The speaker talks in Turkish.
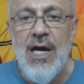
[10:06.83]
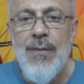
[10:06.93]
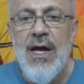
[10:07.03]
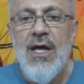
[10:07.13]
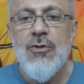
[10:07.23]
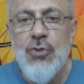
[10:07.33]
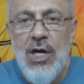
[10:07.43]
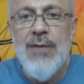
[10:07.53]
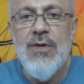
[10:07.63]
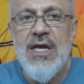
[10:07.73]
Ama
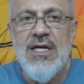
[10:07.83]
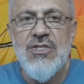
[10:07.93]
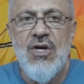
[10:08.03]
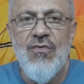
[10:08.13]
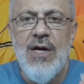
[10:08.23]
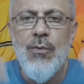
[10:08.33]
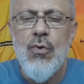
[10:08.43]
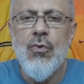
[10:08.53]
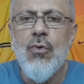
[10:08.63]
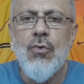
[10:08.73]
şöyle bir gerçek var.
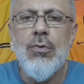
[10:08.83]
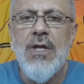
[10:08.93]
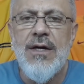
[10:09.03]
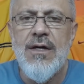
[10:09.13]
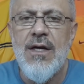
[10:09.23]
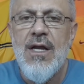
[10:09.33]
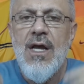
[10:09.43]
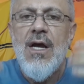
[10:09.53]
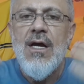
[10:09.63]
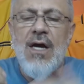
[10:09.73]
Bu hukuk kurullarının
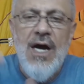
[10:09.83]
e,